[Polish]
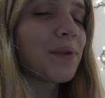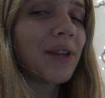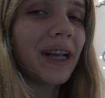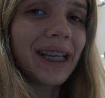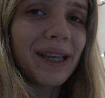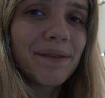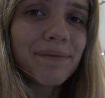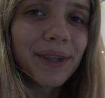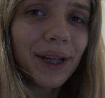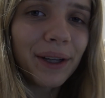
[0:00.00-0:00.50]

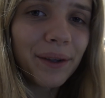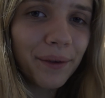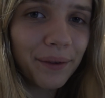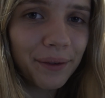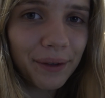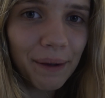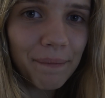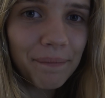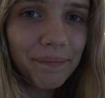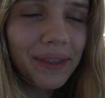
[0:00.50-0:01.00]
takim
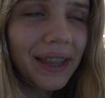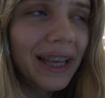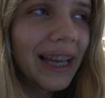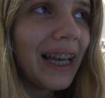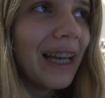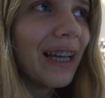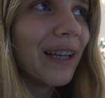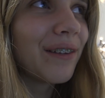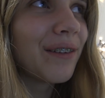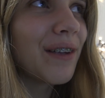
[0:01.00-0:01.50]
geniuszem,
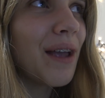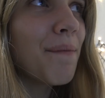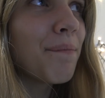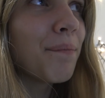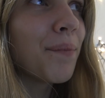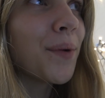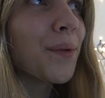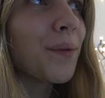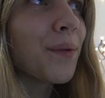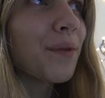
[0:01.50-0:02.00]
że
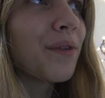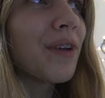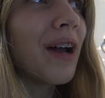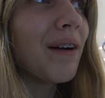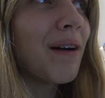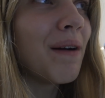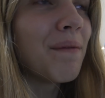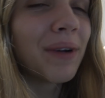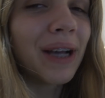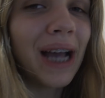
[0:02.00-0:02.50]

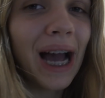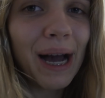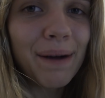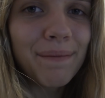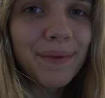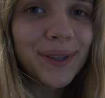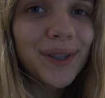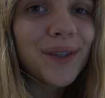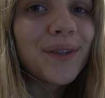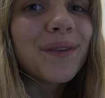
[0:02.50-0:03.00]
podłączałam
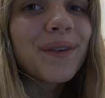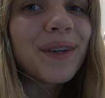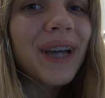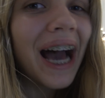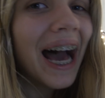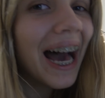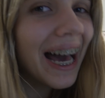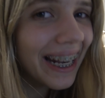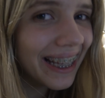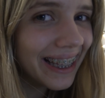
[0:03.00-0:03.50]
kabel do
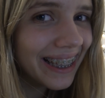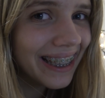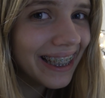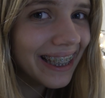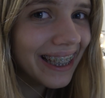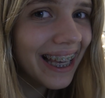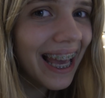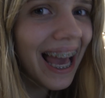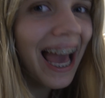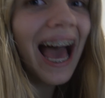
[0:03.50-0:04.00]

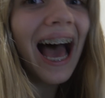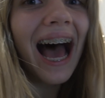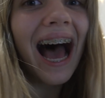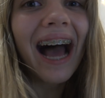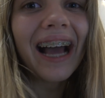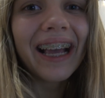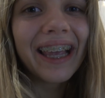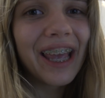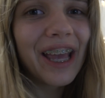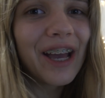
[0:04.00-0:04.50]
drukarki,
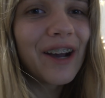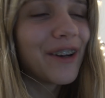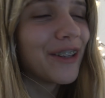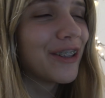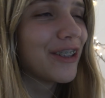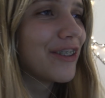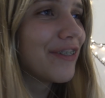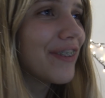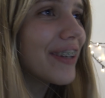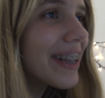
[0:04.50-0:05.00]
a nie
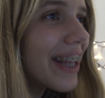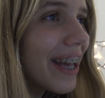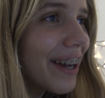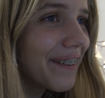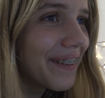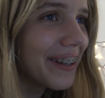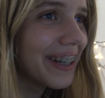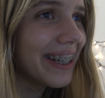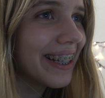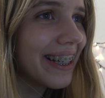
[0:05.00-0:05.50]
od
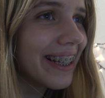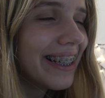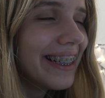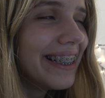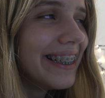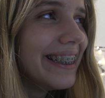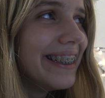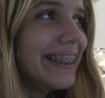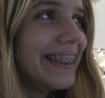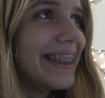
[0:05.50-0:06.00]
światełek.
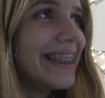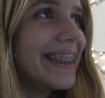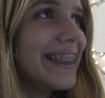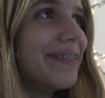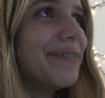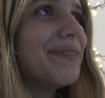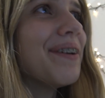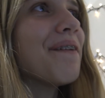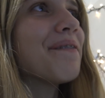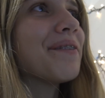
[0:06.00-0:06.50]
I się
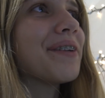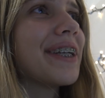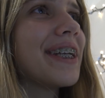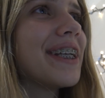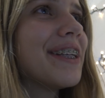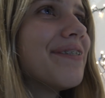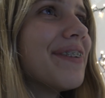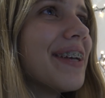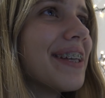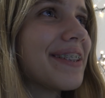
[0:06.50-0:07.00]
dziwią, że
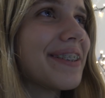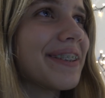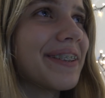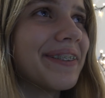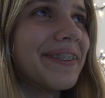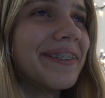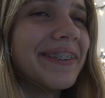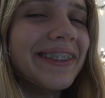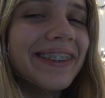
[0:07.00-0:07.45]
nie świecą.